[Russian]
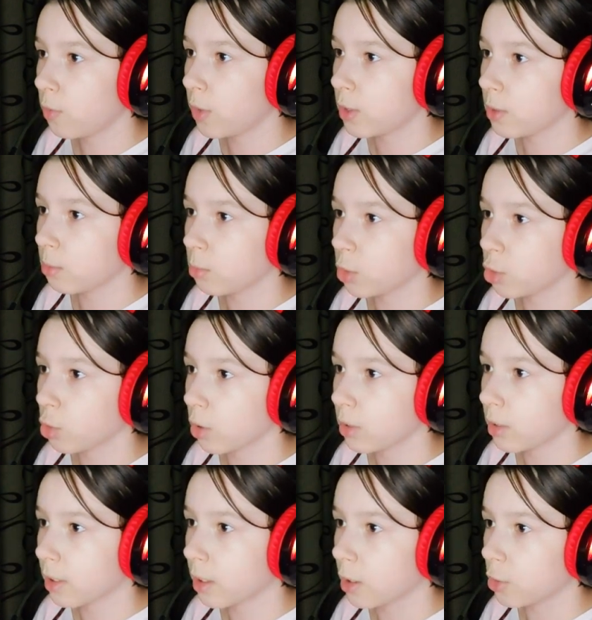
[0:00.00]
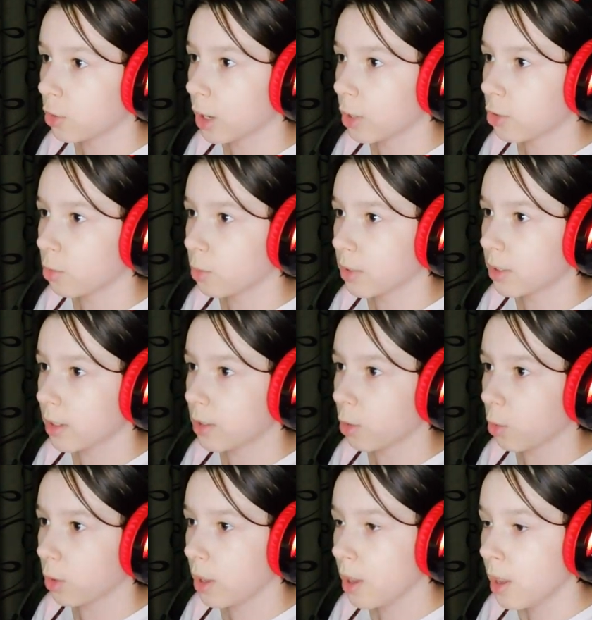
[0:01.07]
видим еще один лежащий вот здесь
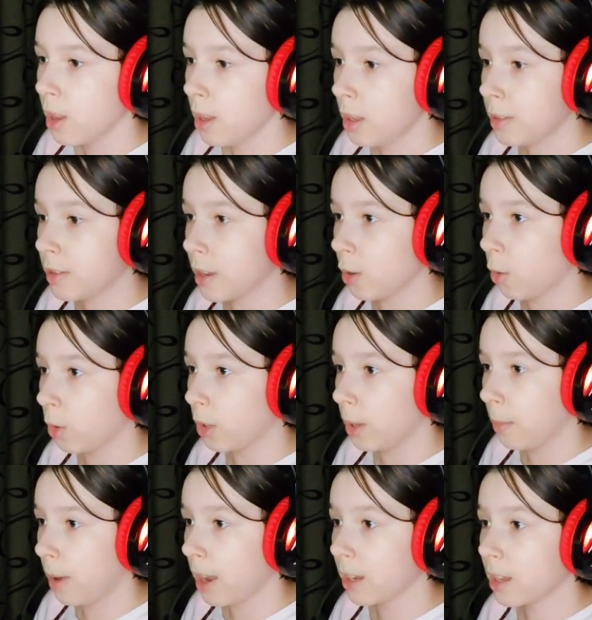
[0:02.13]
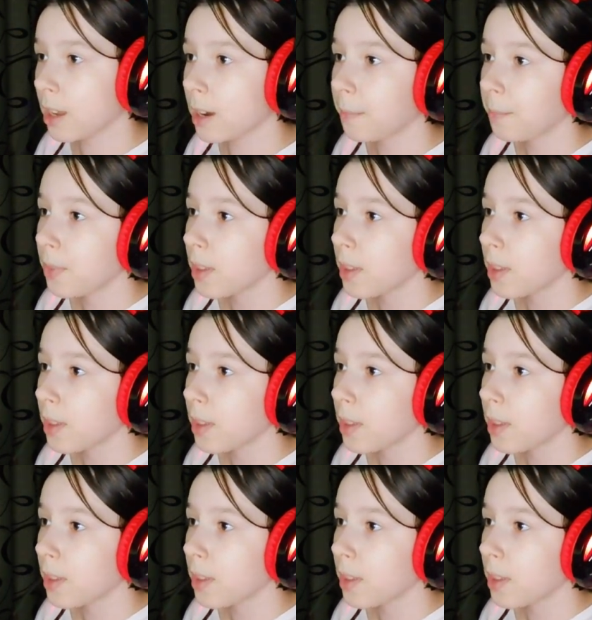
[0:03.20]
такой зеленый маркер.